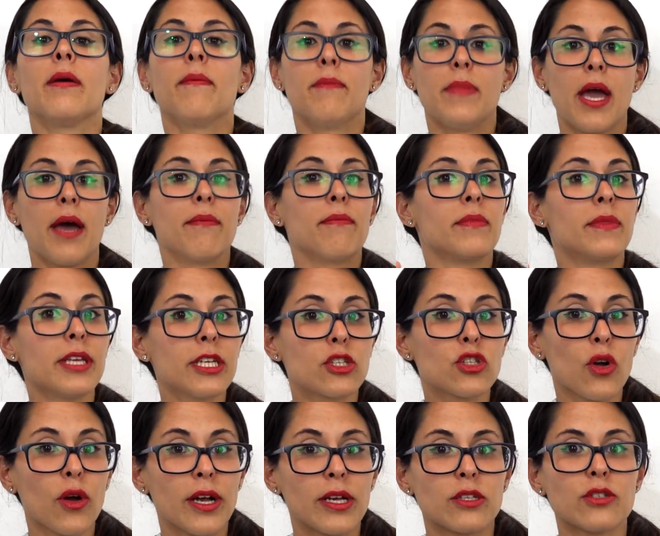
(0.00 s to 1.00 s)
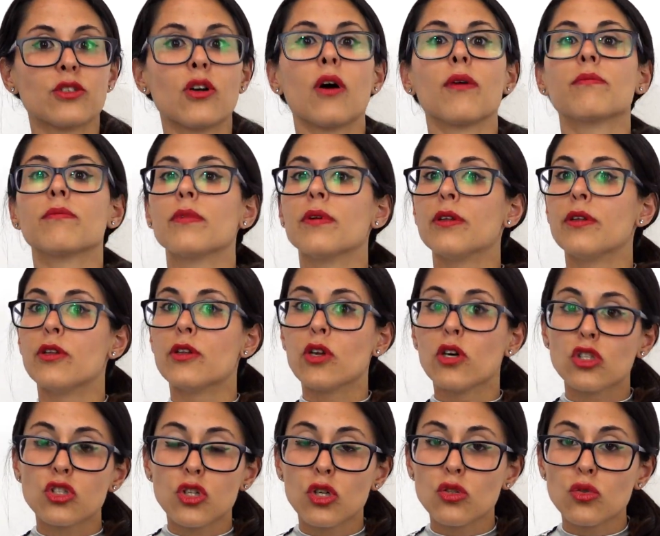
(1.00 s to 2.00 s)
Bien, dicho eso,
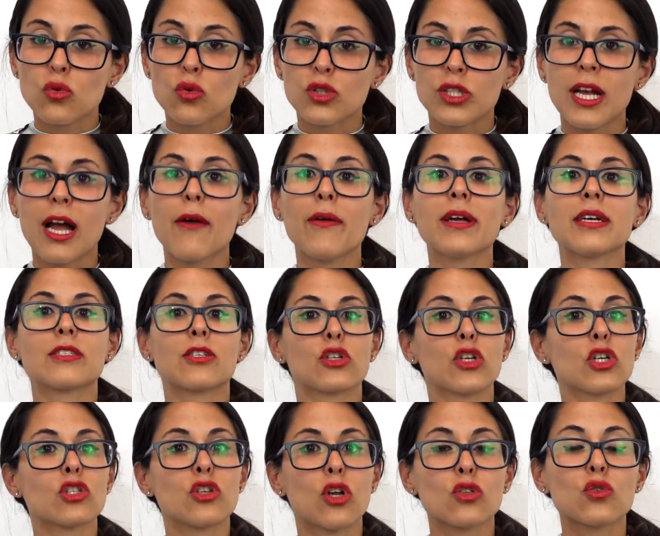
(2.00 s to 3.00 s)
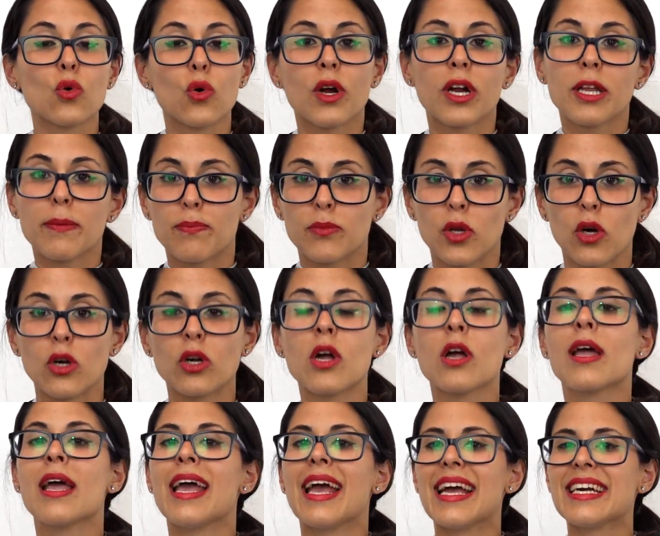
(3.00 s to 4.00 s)
no son tus llaves, no son tus criptos.
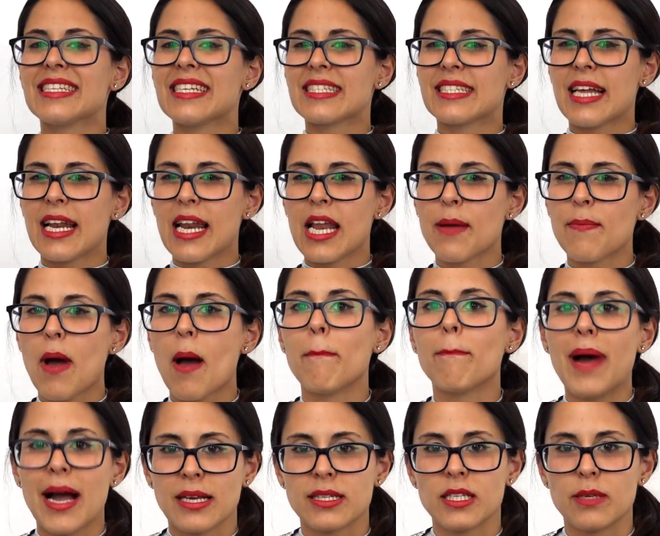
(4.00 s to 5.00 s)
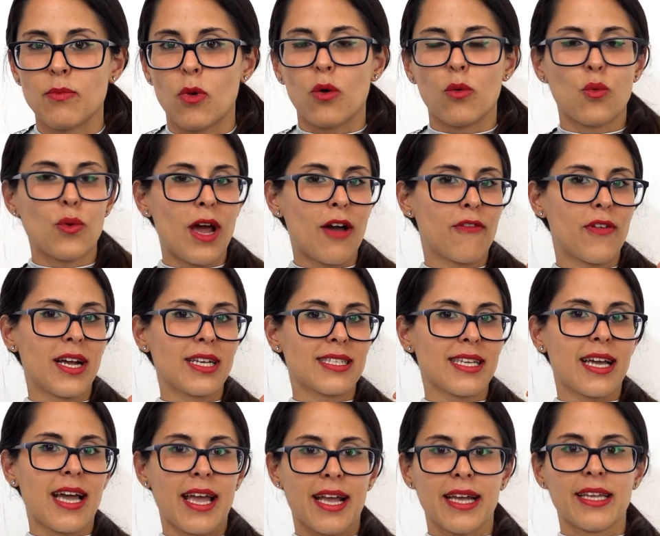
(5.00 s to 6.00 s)
Ese es el lema máximo, una
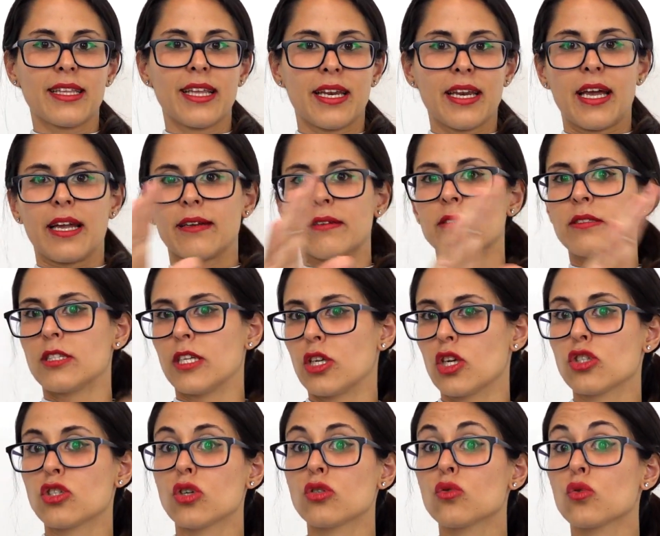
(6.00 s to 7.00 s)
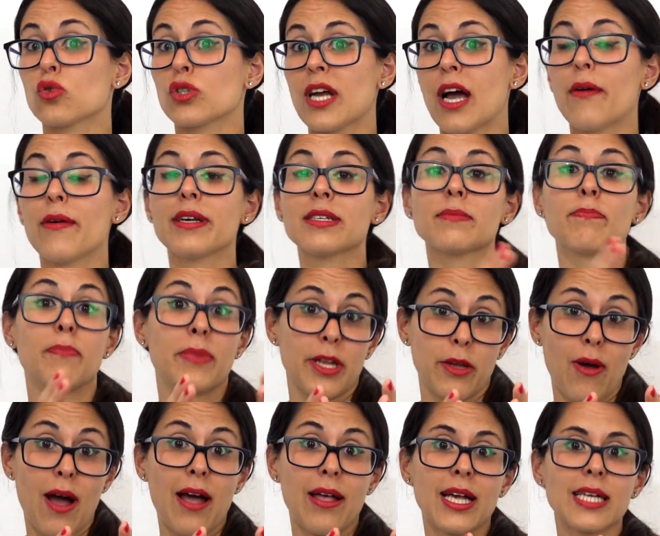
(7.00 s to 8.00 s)
frase que hay que tener. Si no son tus llaves
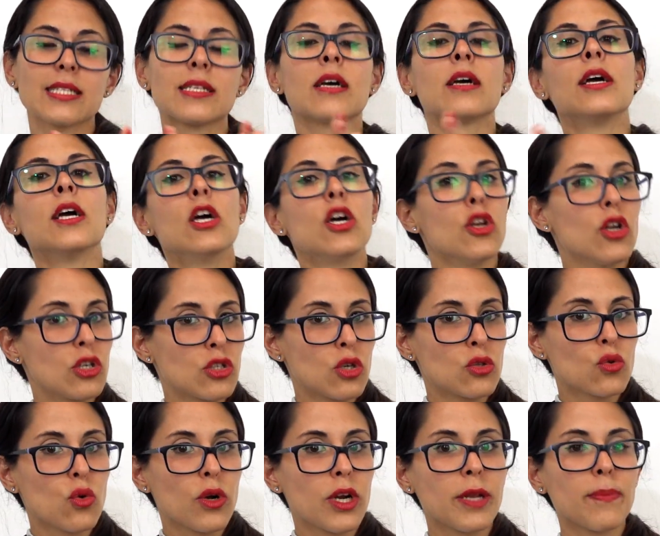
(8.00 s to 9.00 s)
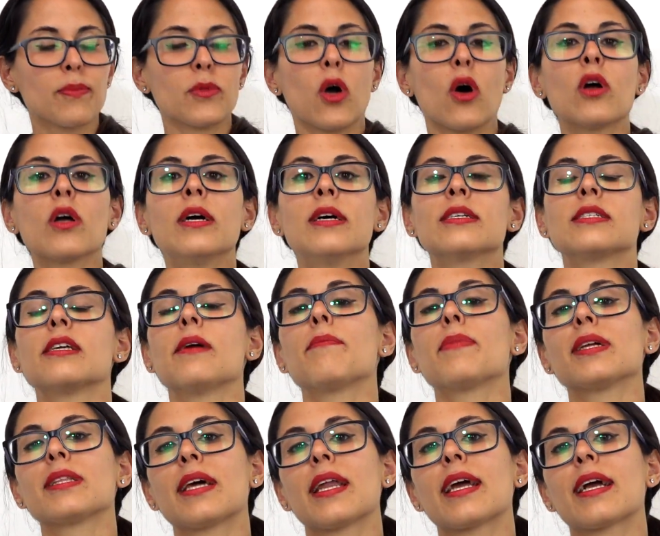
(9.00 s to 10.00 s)
privadas, no son tus criptos.
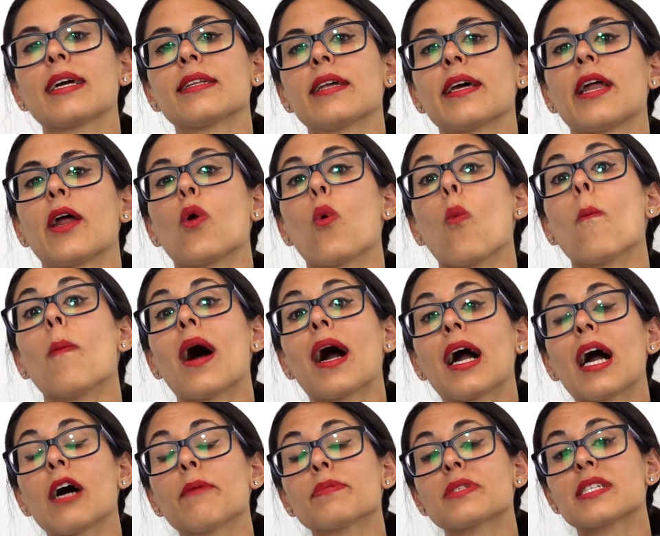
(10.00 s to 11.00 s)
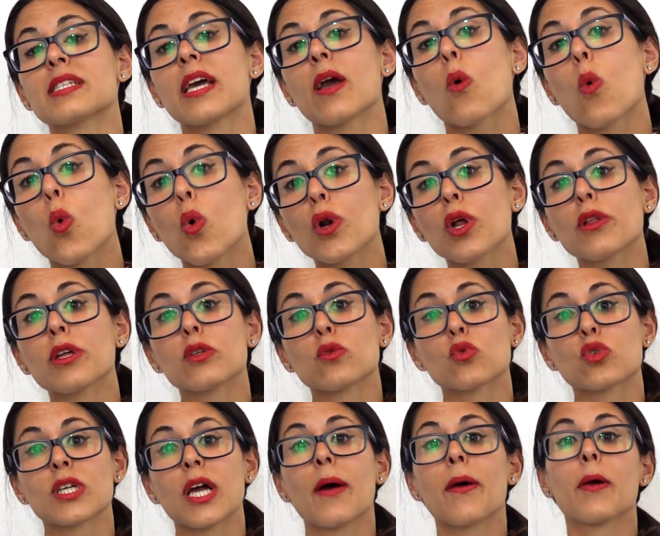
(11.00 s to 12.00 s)
Siempre tenés que tener un backup seguro de
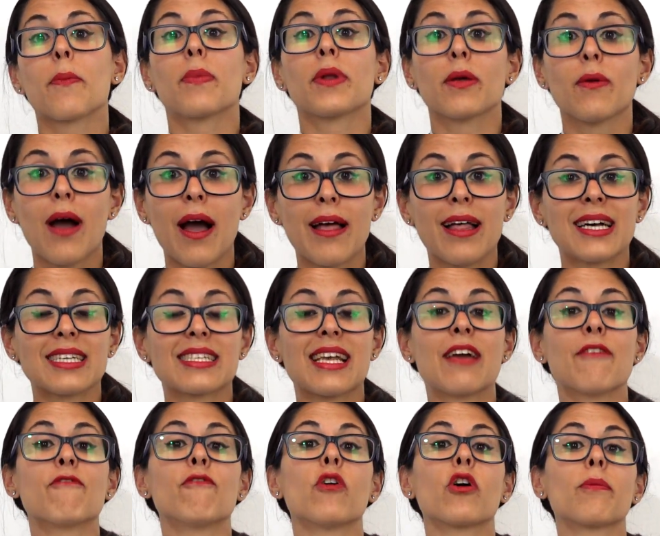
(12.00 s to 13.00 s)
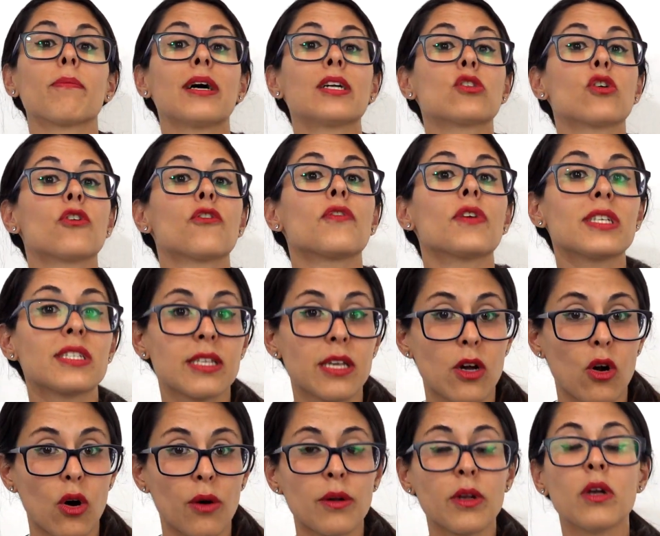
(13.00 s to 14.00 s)
tus llaves privadas en formato
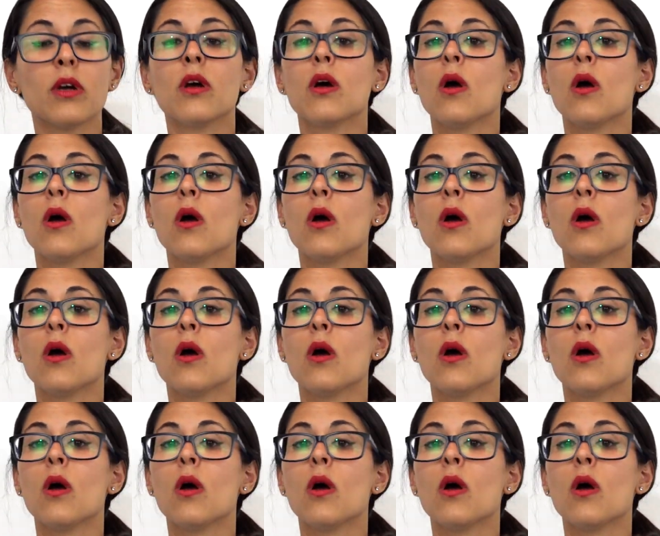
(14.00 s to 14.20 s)
físico.